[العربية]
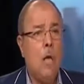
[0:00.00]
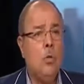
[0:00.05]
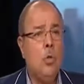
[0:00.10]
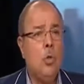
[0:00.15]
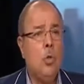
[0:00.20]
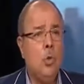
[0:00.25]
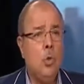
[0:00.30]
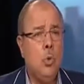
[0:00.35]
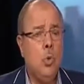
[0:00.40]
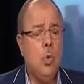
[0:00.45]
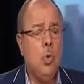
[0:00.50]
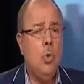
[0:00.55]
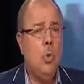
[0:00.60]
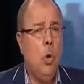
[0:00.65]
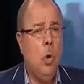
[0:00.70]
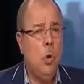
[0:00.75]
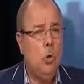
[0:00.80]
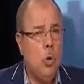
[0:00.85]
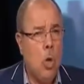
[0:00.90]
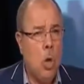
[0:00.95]
الدستور
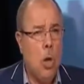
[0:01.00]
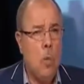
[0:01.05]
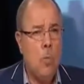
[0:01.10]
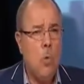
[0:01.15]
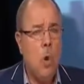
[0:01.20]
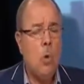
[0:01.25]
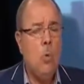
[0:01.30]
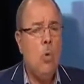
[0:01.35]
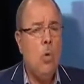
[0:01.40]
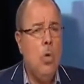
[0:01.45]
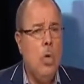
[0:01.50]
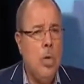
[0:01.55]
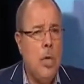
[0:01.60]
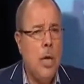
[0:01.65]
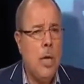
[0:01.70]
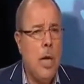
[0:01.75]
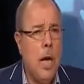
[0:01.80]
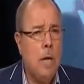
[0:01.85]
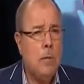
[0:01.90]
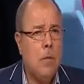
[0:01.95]
يحترم
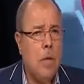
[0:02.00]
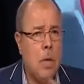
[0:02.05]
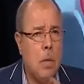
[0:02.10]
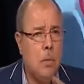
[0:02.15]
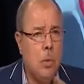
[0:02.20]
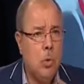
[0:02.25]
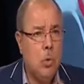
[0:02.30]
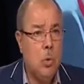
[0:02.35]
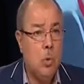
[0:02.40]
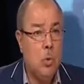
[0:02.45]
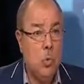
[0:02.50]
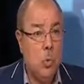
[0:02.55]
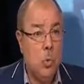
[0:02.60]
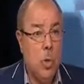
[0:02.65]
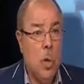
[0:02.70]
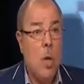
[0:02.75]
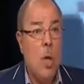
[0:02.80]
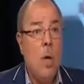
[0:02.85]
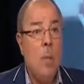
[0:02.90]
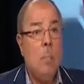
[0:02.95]
وكلنا نحترم
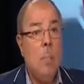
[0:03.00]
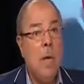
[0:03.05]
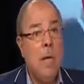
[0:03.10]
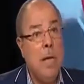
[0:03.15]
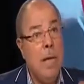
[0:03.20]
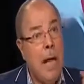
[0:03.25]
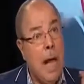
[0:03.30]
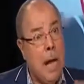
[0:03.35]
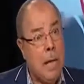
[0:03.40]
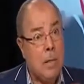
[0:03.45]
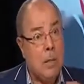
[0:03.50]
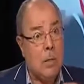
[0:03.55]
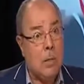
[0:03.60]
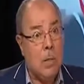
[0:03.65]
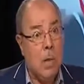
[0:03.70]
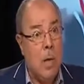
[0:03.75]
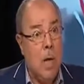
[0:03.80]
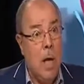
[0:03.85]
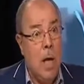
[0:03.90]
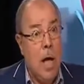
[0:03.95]
الدستور بل
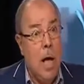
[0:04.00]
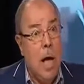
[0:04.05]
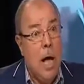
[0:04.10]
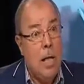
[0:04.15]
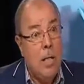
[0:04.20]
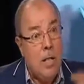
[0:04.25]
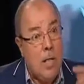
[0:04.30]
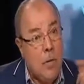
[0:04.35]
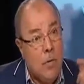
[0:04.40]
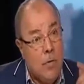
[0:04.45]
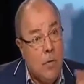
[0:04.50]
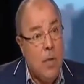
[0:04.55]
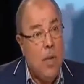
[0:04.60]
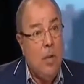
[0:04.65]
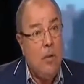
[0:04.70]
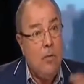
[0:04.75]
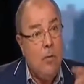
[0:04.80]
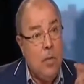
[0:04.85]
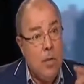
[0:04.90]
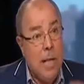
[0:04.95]
العكس
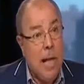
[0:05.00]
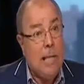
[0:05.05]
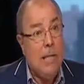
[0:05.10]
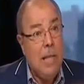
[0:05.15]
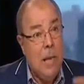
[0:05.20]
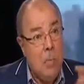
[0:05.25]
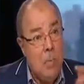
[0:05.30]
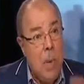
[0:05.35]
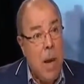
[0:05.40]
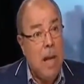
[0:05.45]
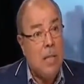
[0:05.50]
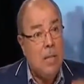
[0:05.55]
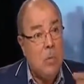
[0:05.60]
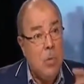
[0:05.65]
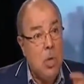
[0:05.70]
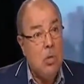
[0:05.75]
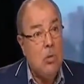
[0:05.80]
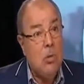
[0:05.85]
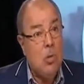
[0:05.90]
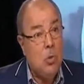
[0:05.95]
التفكير في تعديل بعض
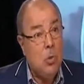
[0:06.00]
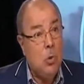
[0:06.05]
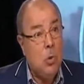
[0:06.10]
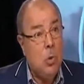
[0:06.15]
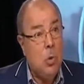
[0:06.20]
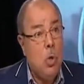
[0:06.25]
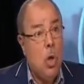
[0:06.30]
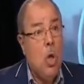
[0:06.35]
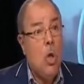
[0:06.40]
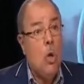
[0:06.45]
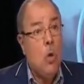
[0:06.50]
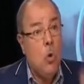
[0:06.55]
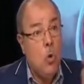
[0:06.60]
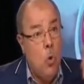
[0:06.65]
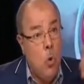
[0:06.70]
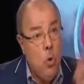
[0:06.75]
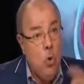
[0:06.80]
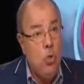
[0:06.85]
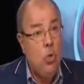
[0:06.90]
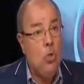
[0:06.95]
مواد الدستور
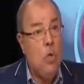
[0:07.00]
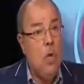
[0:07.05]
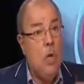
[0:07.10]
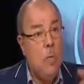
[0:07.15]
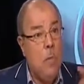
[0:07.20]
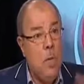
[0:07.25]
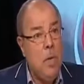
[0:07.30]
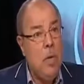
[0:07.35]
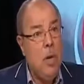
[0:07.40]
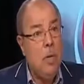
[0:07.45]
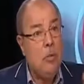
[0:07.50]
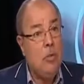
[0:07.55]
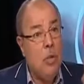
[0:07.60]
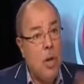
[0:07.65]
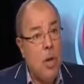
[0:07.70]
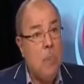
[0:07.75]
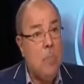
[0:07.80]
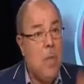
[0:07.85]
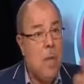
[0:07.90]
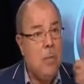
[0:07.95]
جزء من
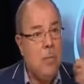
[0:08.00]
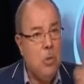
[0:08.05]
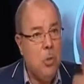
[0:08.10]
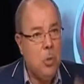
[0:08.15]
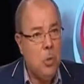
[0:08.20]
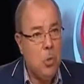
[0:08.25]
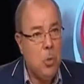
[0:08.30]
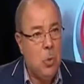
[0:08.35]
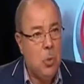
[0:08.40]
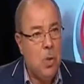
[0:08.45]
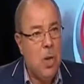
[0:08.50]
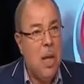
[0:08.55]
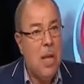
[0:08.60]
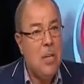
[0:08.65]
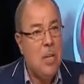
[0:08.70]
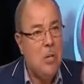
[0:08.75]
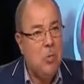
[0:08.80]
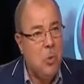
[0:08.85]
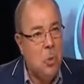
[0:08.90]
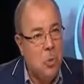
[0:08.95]
احترامنا للدستور
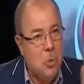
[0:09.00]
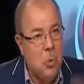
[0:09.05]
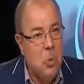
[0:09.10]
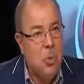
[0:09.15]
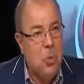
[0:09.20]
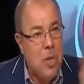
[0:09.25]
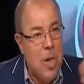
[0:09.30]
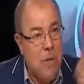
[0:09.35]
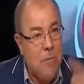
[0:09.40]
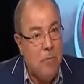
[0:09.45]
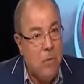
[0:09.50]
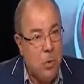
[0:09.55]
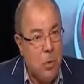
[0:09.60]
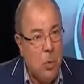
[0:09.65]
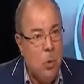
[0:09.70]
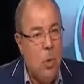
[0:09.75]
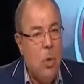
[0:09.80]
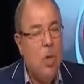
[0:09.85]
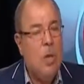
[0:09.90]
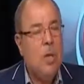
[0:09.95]
لان الدستور
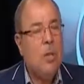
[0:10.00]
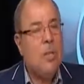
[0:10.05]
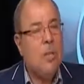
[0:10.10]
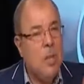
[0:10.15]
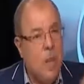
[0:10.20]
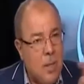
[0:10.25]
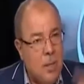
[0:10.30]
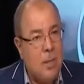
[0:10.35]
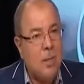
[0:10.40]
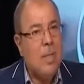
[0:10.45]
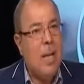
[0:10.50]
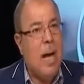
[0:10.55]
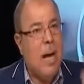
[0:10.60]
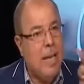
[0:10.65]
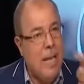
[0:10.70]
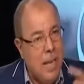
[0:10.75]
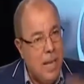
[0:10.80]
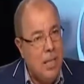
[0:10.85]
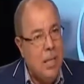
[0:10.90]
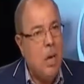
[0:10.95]
نفسه نص
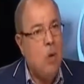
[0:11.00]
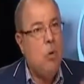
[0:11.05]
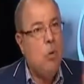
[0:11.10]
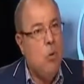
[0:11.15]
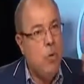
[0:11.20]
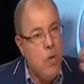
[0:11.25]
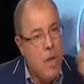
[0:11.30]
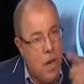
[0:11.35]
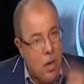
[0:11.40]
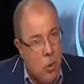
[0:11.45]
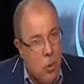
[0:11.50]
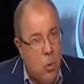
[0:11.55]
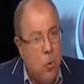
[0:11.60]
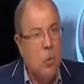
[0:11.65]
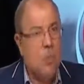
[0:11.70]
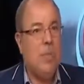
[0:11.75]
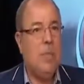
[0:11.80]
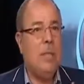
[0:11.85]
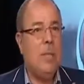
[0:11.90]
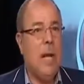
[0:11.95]
على انه طيب يا فندم
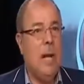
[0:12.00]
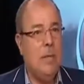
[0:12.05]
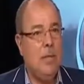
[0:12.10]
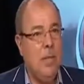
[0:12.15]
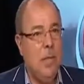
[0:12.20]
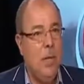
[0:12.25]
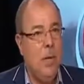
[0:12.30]
خليني انقل